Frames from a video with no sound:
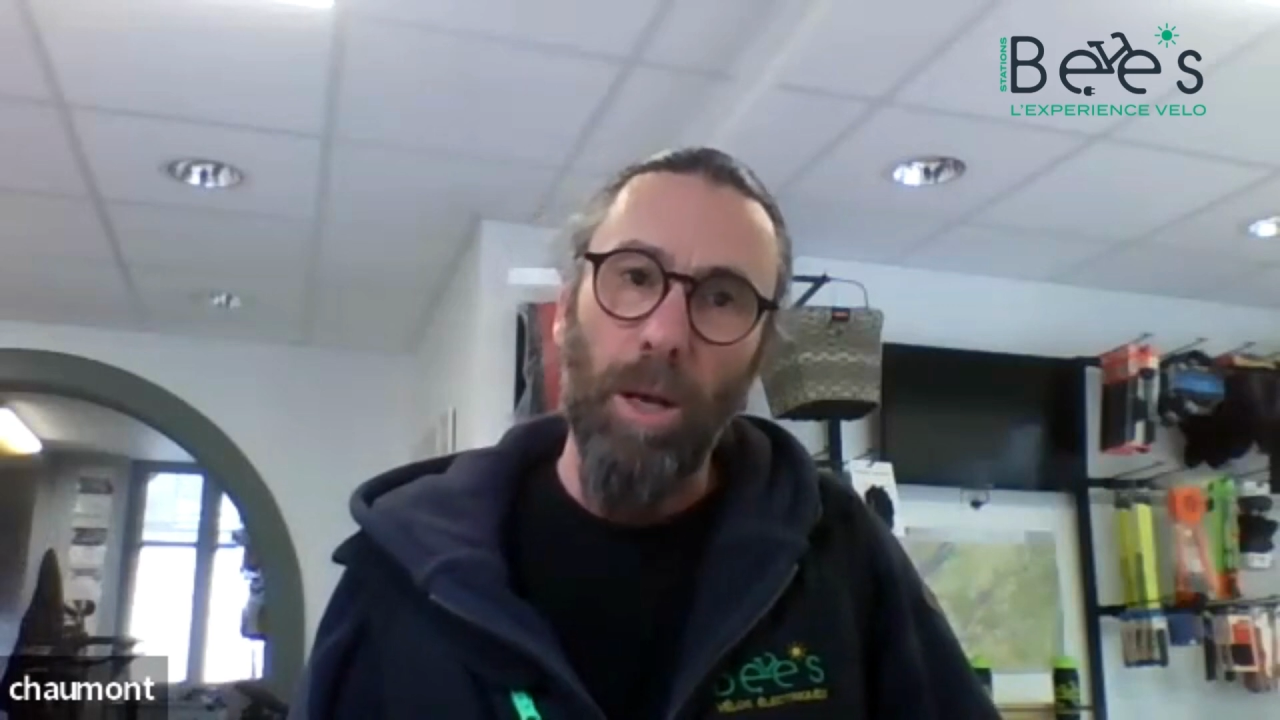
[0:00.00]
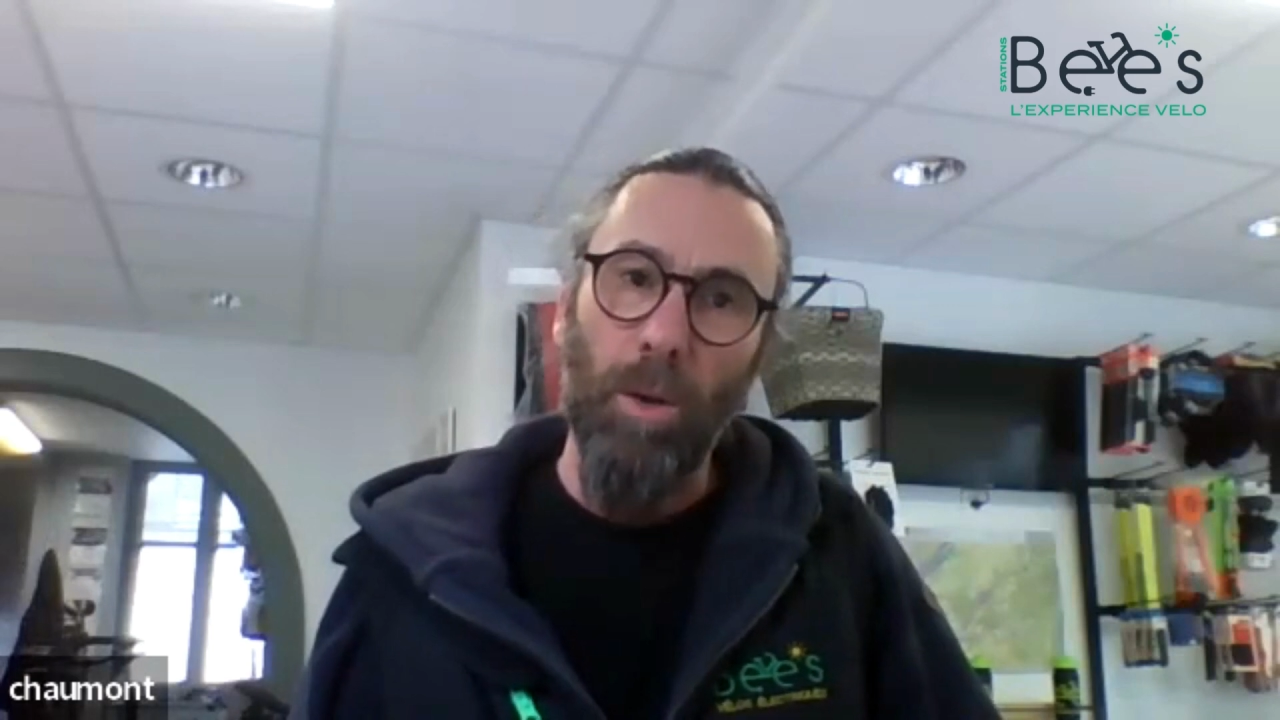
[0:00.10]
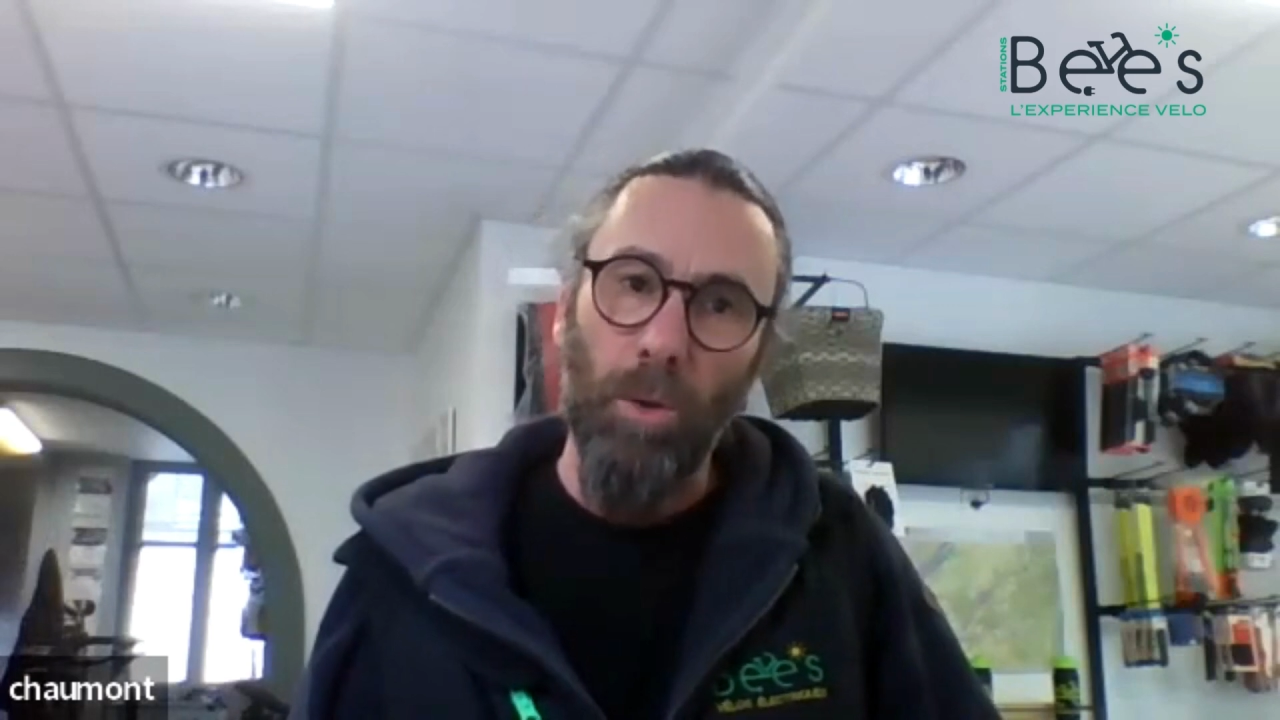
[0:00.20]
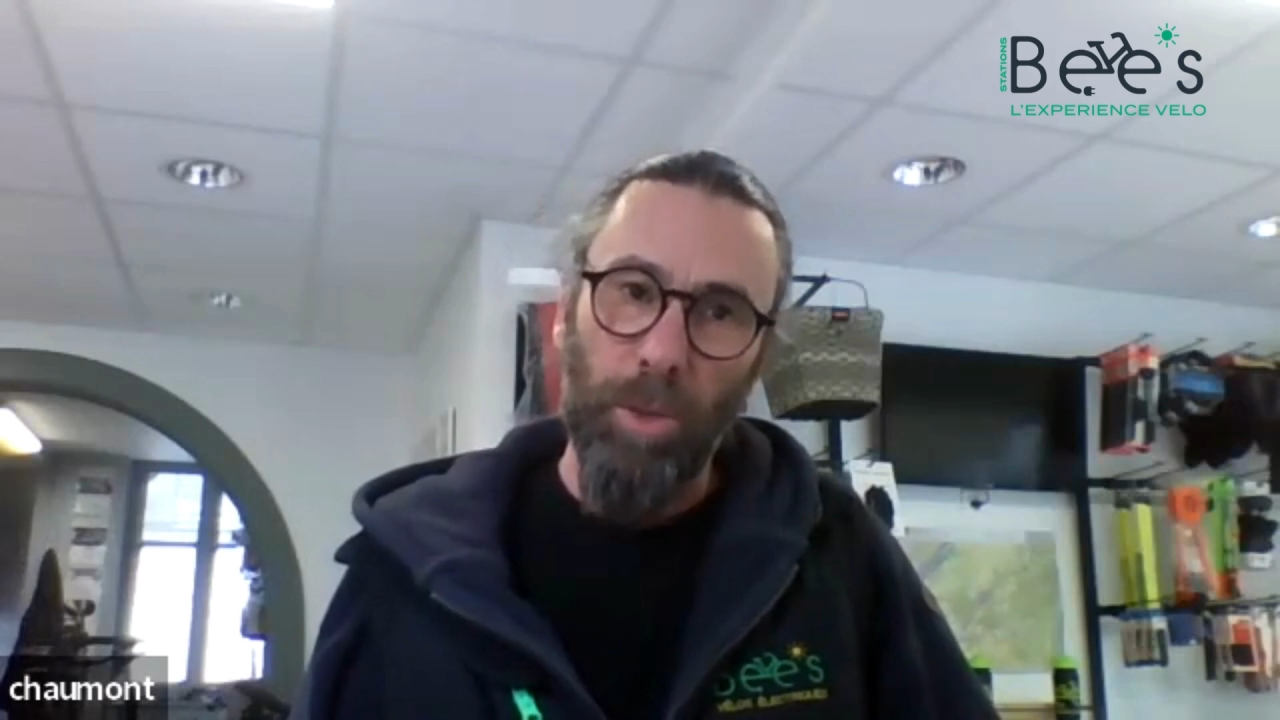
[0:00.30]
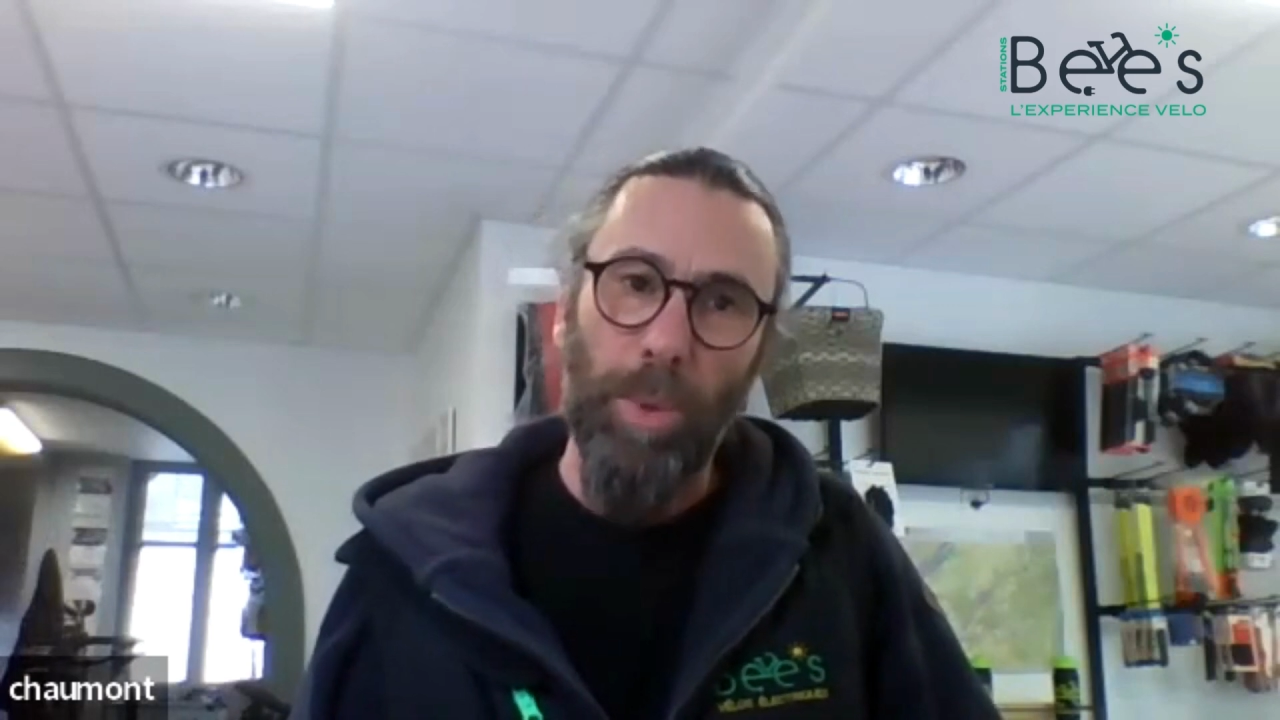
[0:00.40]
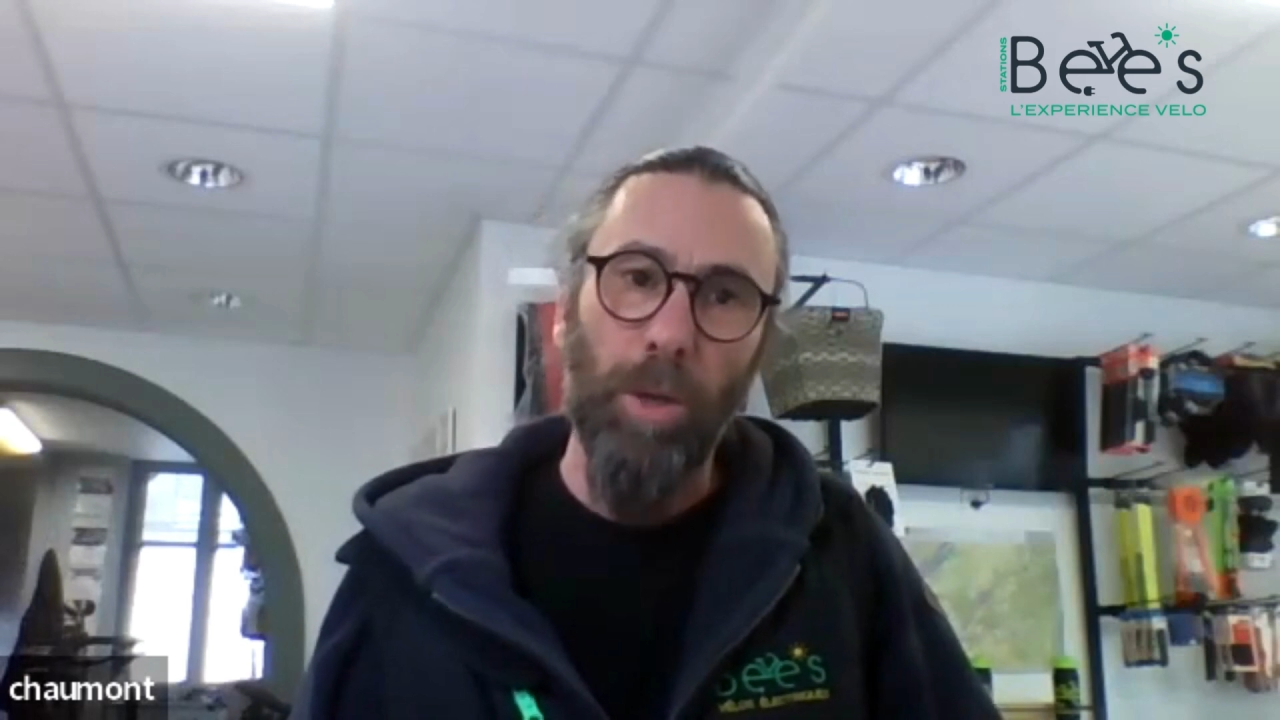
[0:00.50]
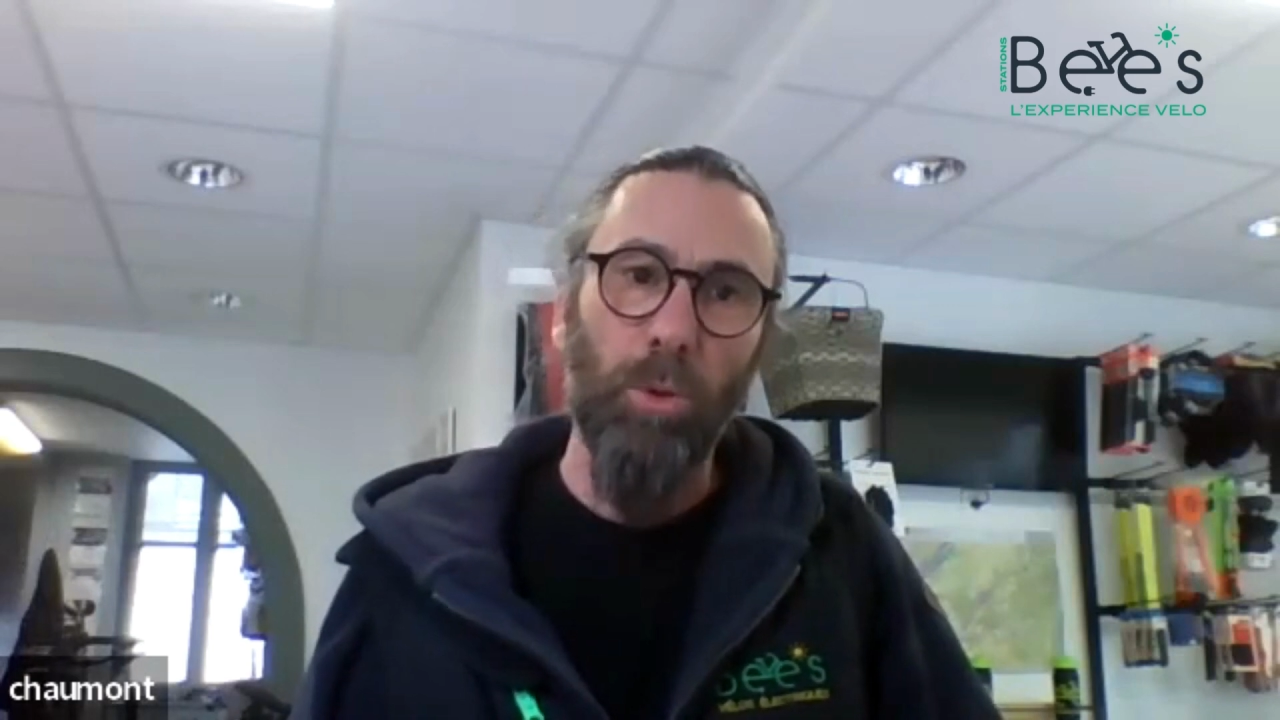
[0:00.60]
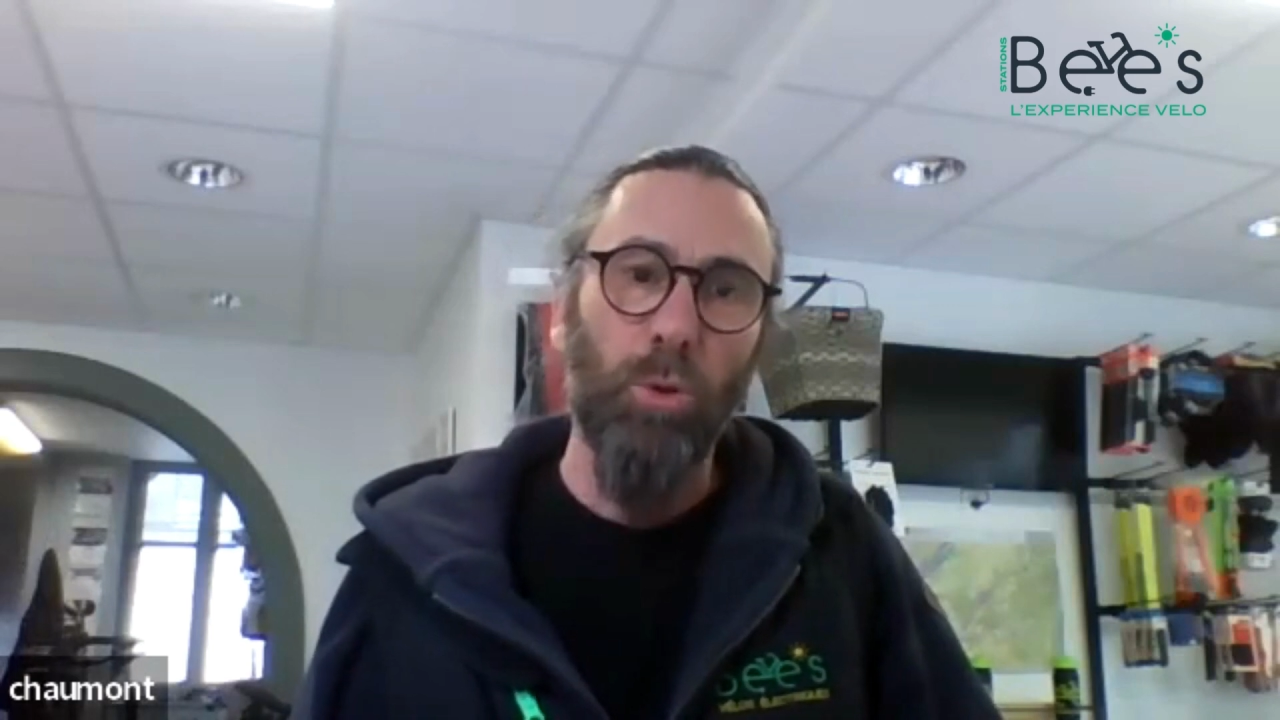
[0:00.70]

au départ de